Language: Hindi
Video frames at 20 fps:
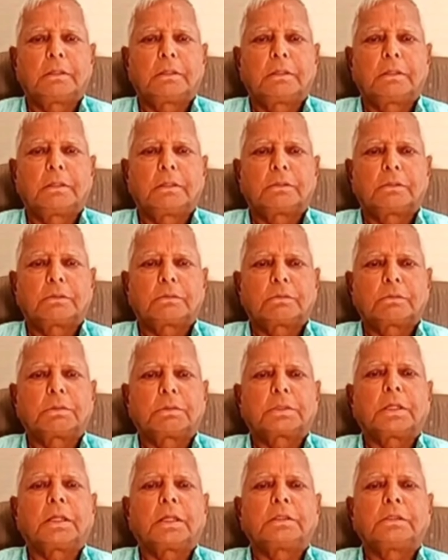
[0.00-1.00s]
तो बता
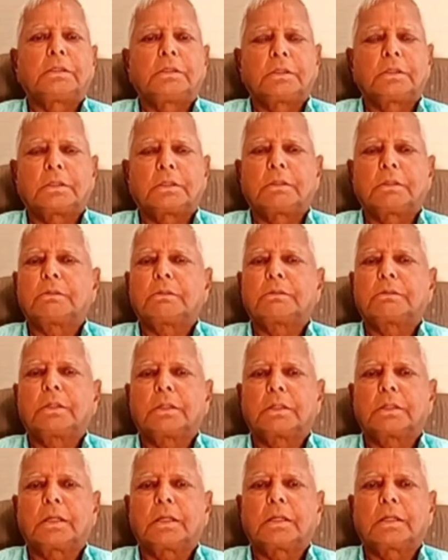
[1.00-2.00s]
दीजिए कि झंडा
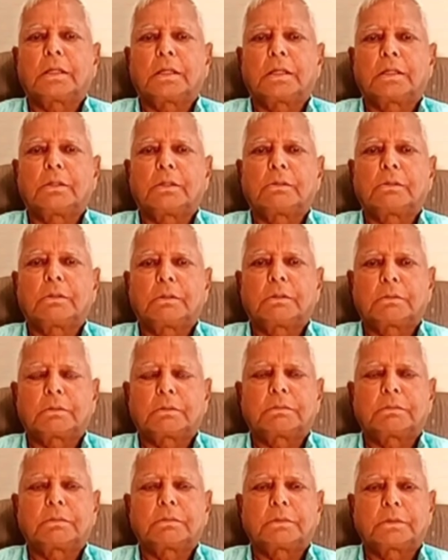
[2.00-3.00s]
लगाए
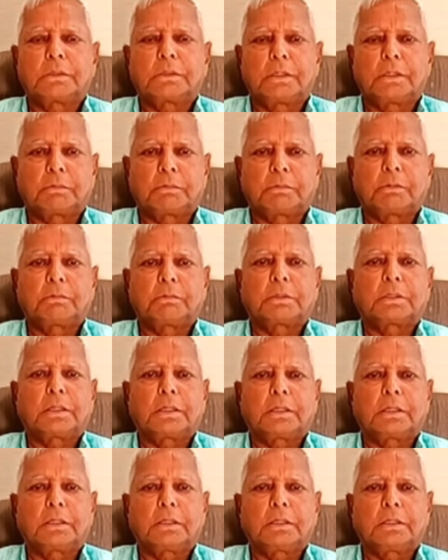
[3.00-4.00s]
लोग इसलिए आपको बता
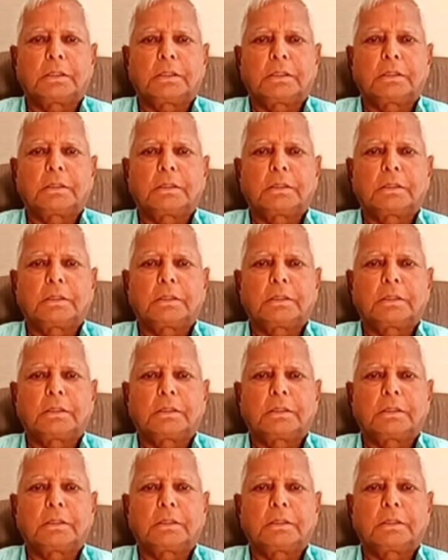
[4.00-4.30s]
रहे हैं